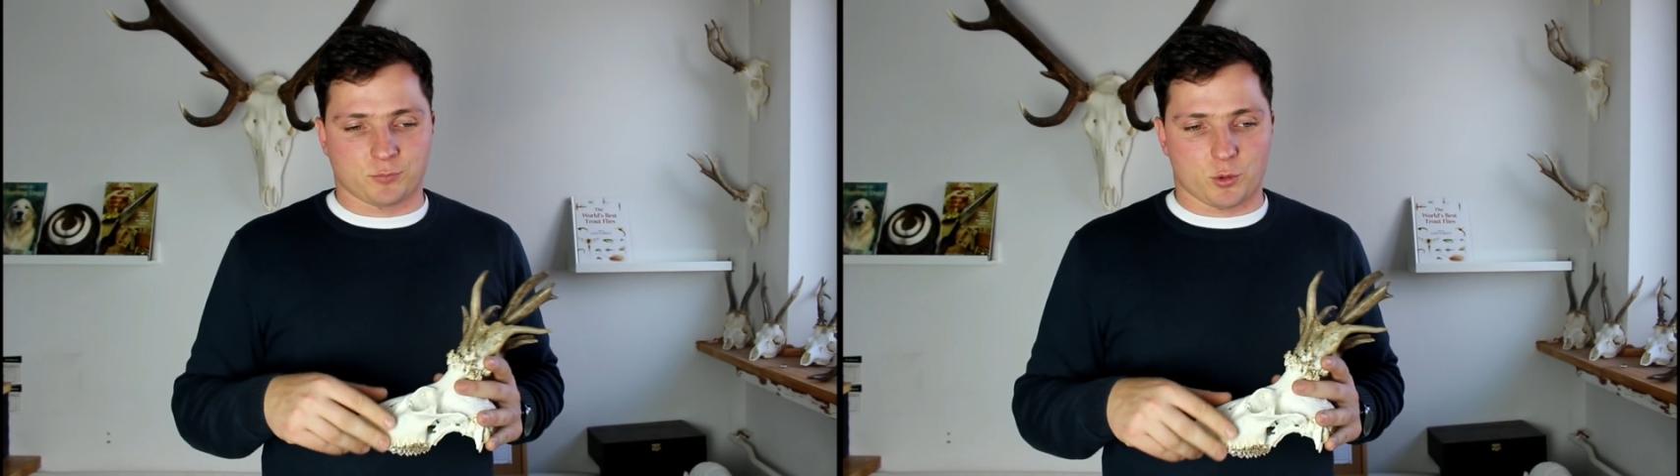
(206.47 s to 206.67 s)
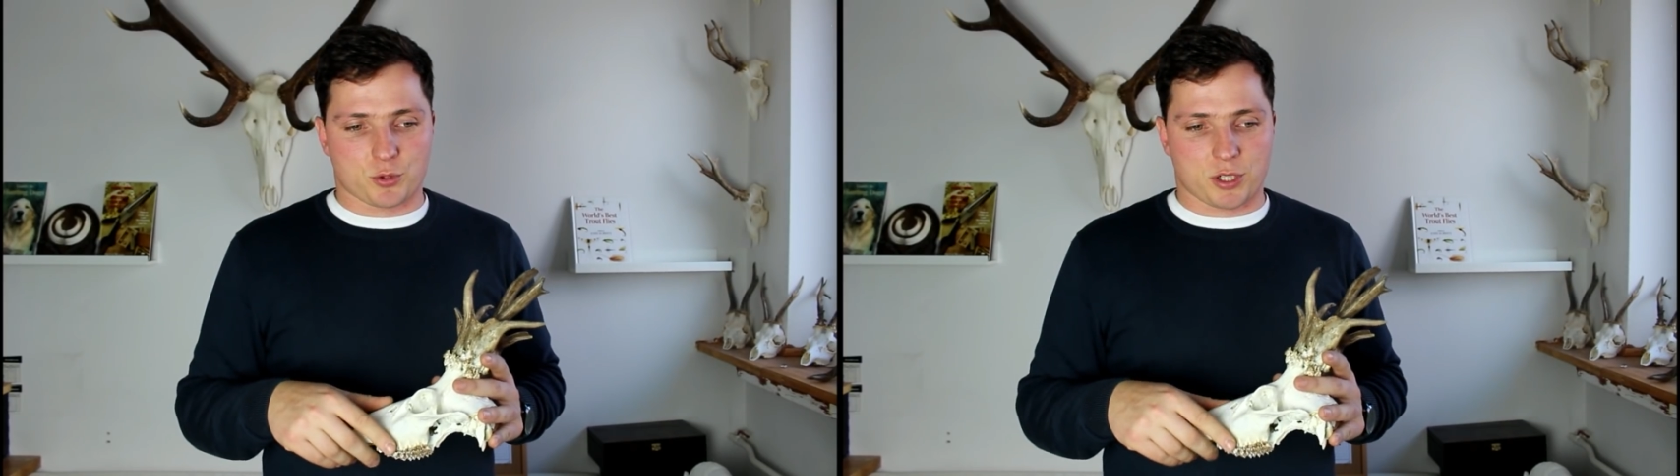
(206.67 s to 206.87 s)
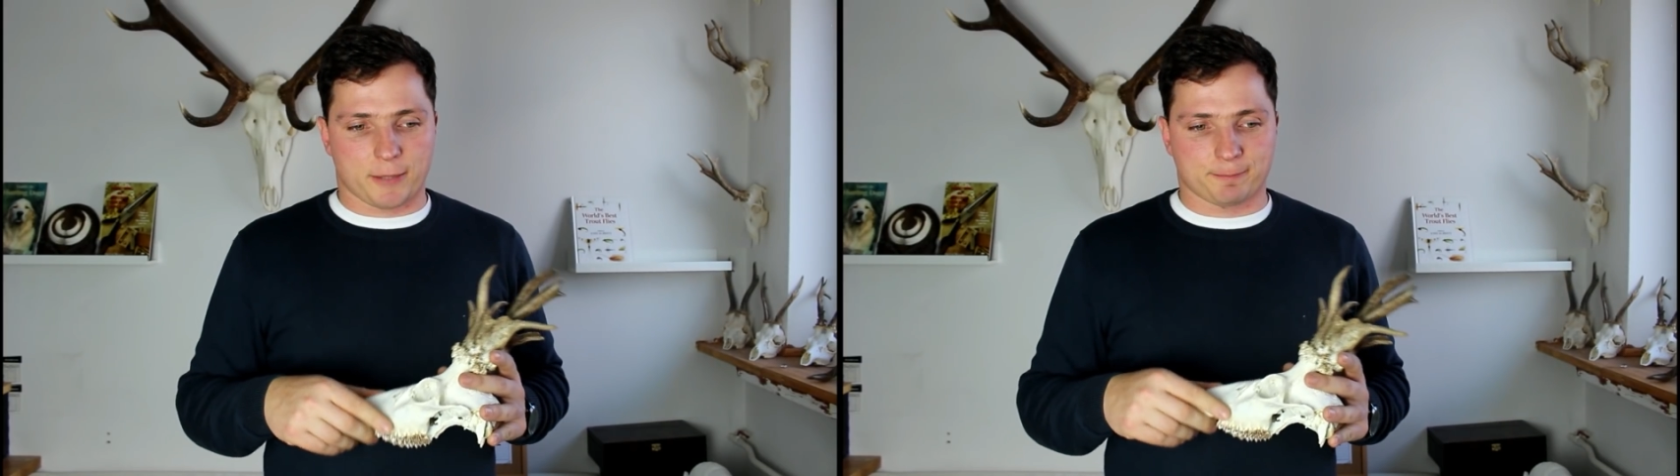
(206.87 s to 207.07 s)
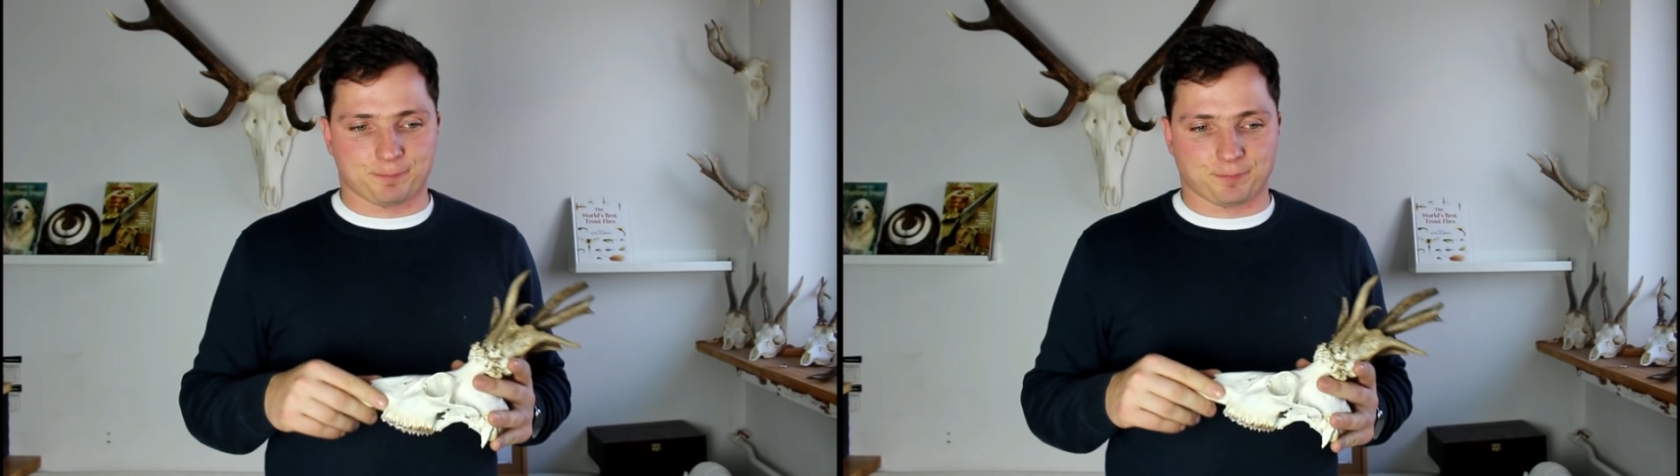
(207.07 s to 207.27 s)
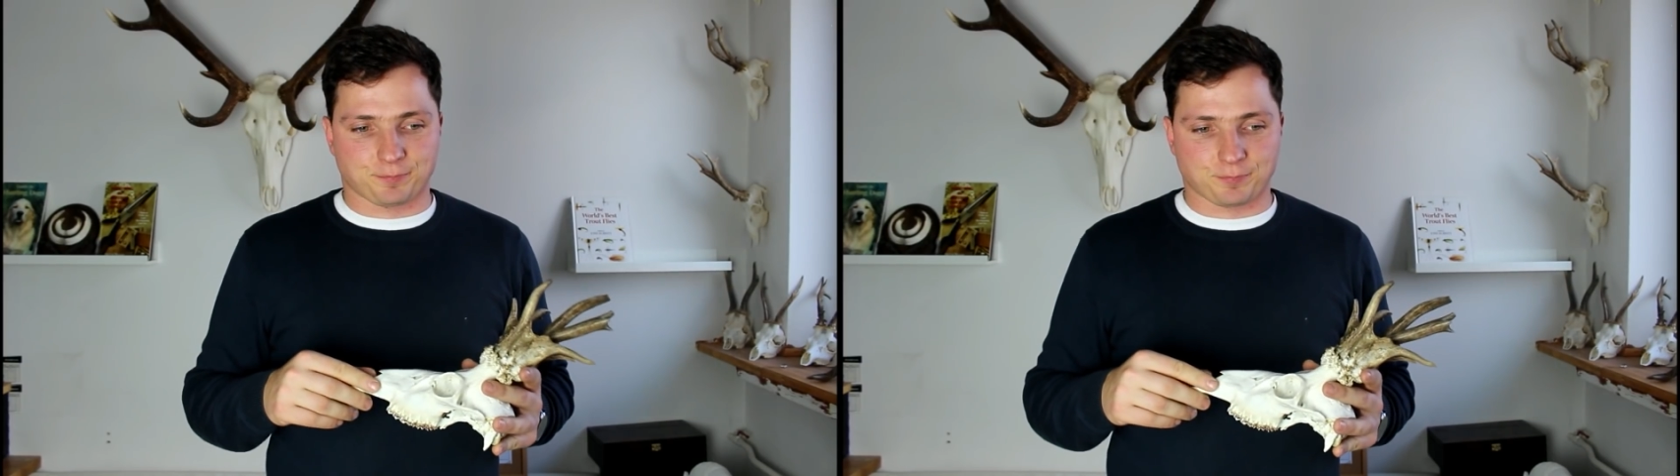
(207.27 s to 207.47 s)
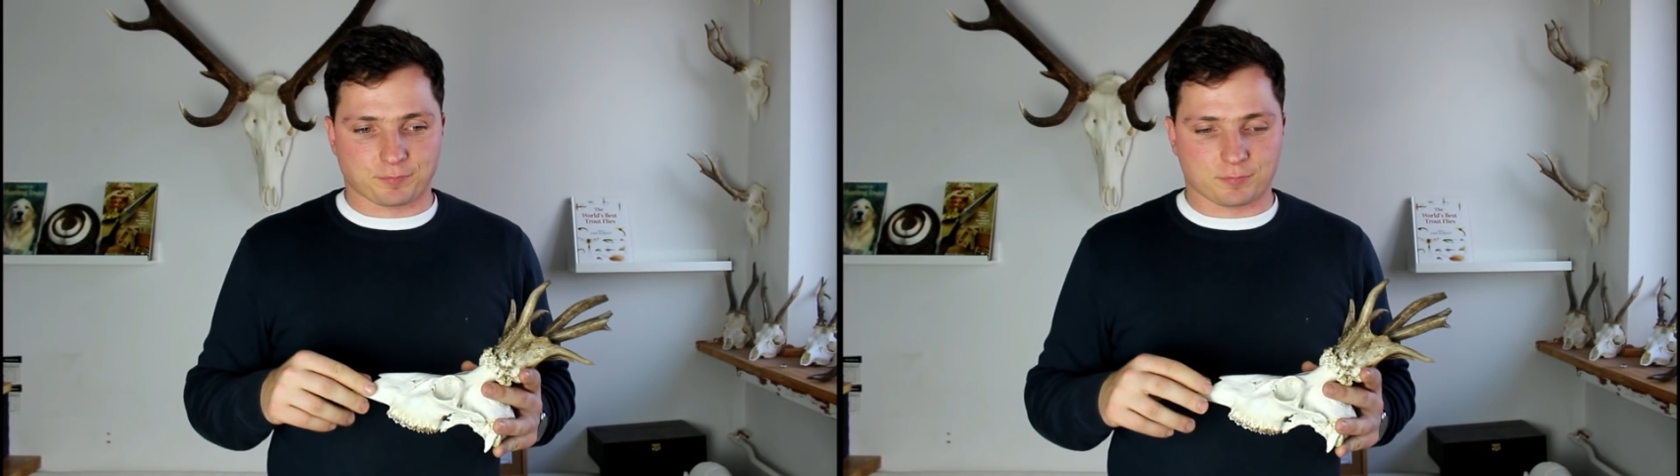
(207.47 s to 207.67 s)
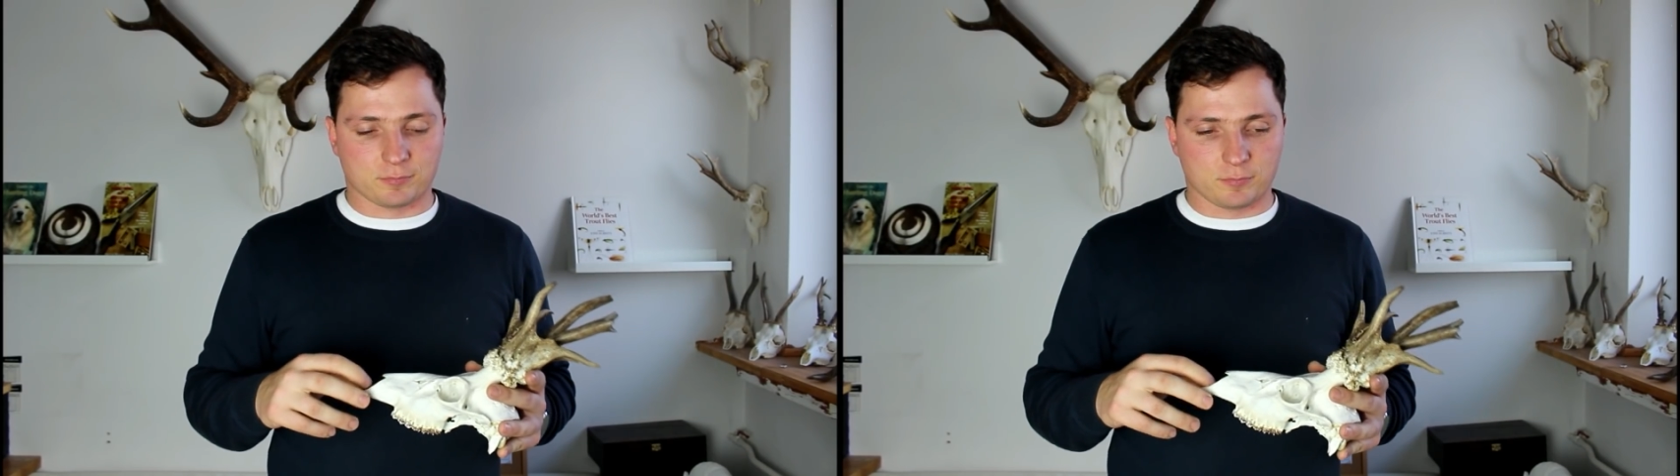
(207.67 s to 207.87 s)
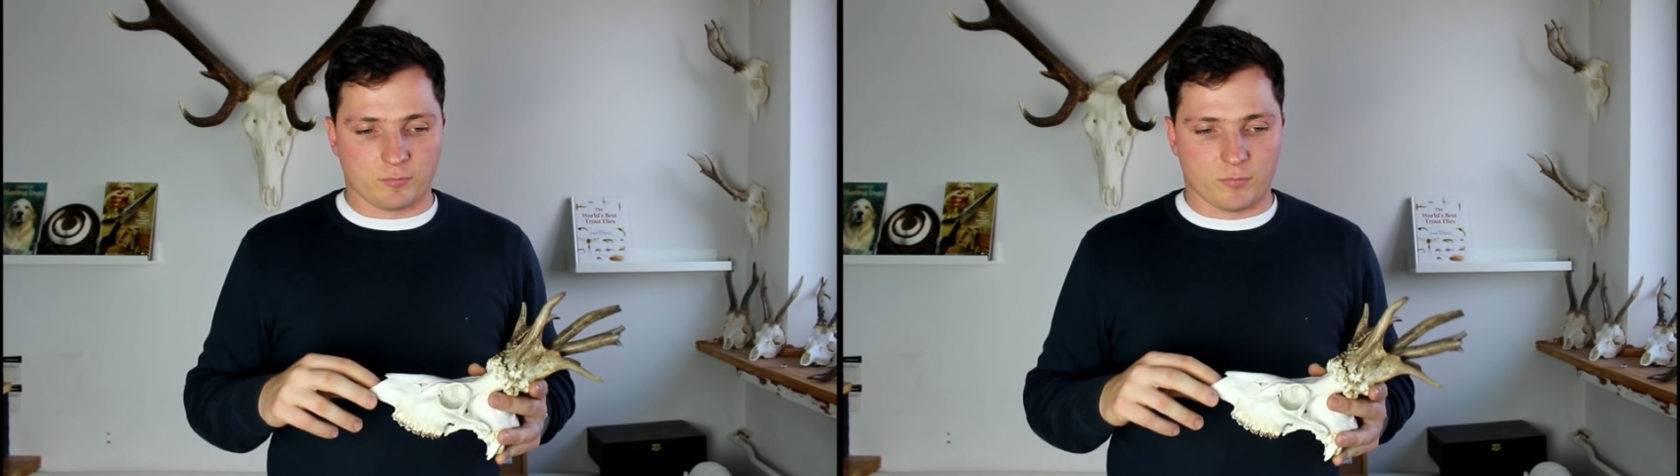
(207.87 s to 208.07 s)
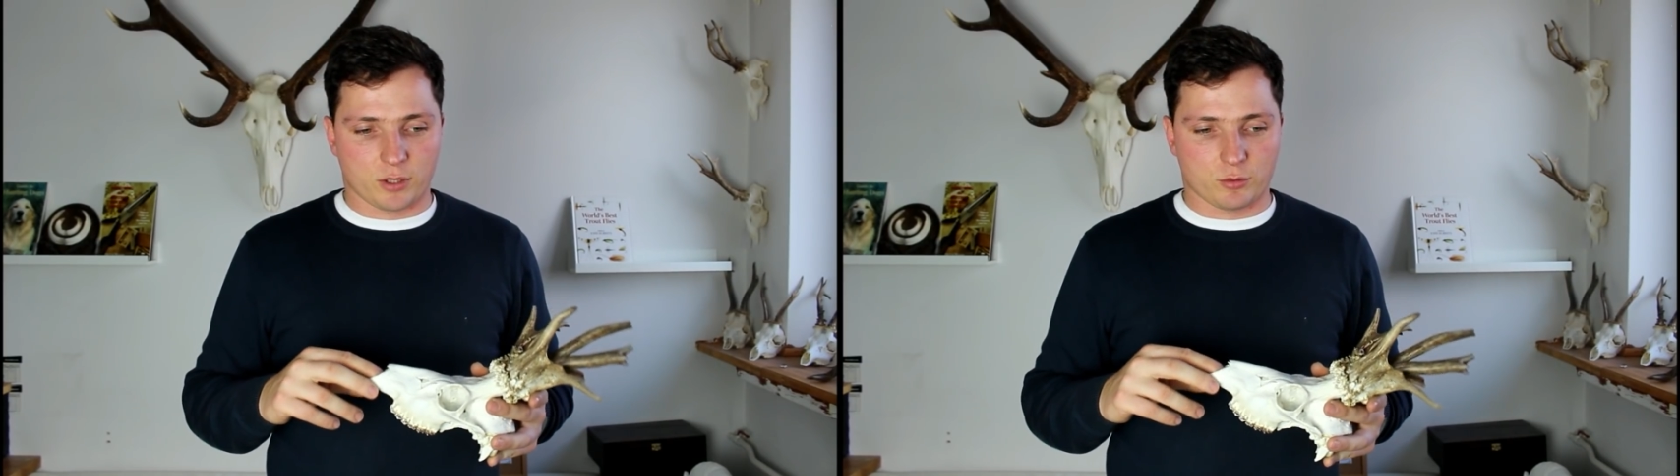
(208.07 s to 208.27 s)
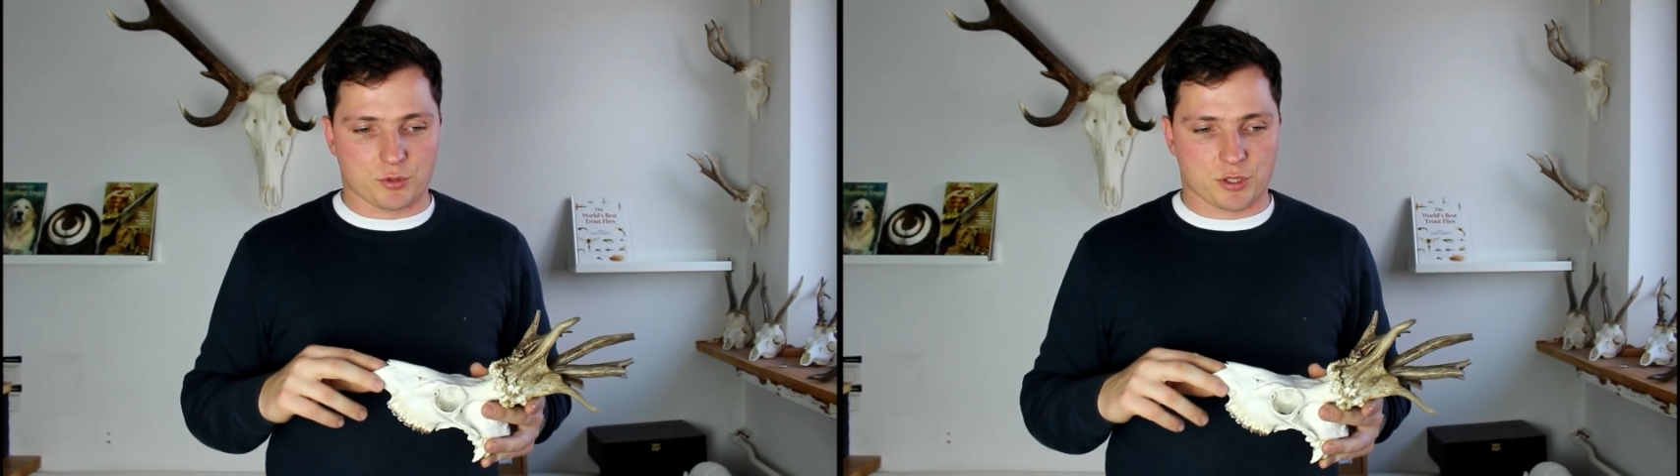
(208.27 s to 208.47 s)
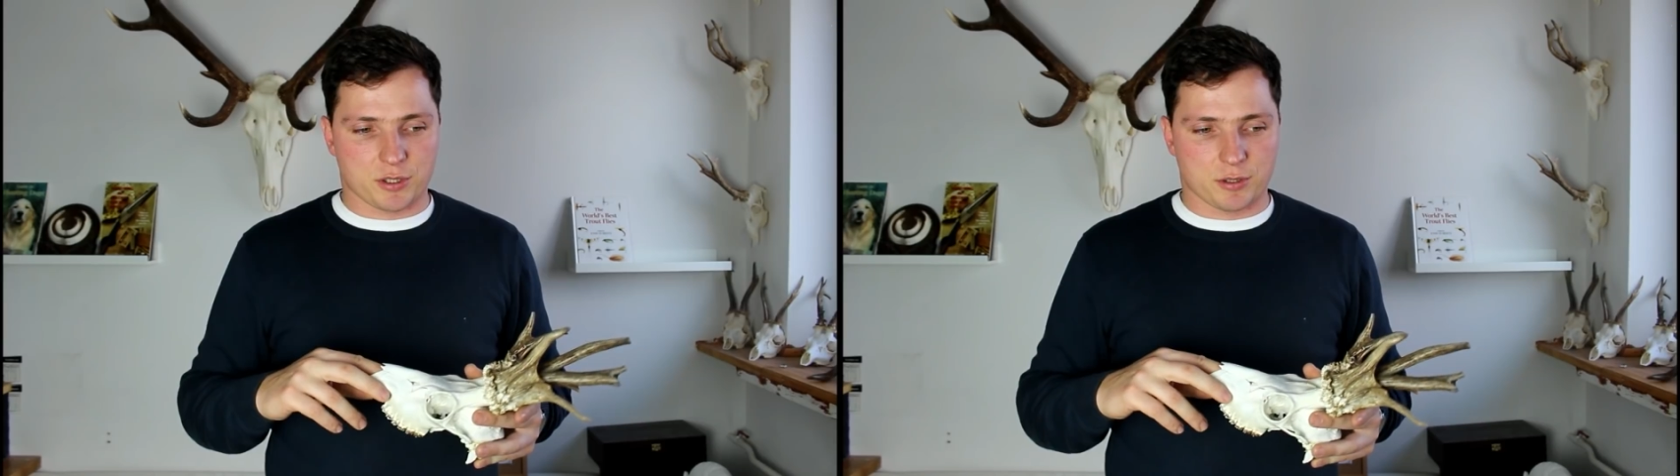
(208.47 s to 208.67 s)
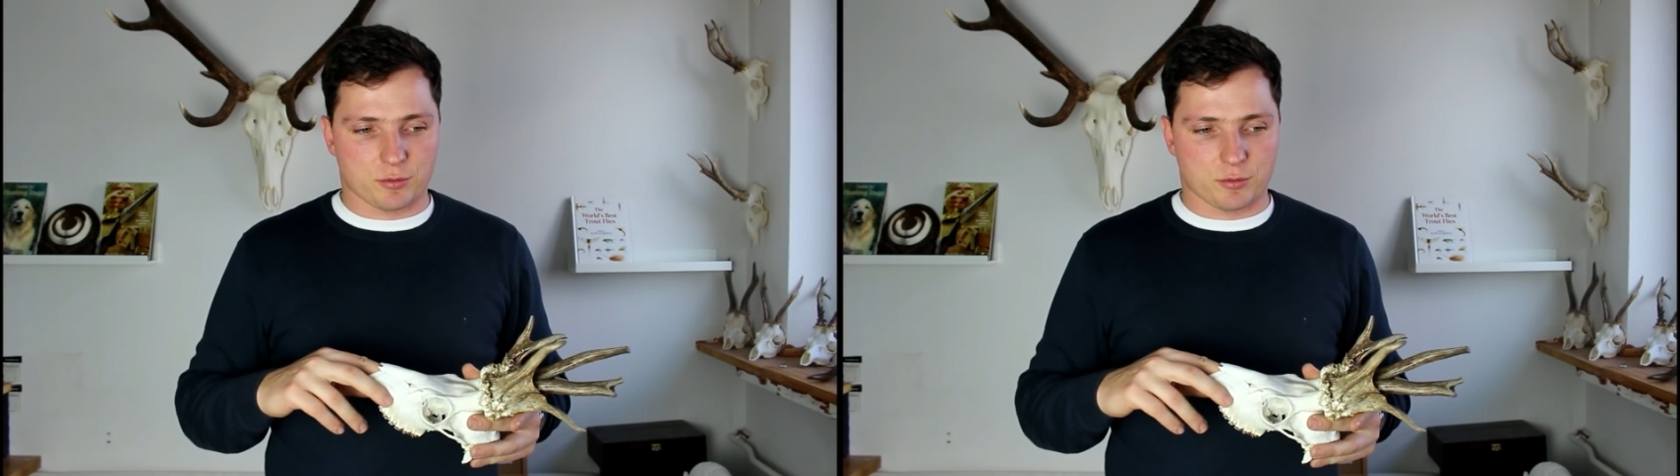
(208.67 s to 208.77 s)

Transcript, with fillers: duża duży,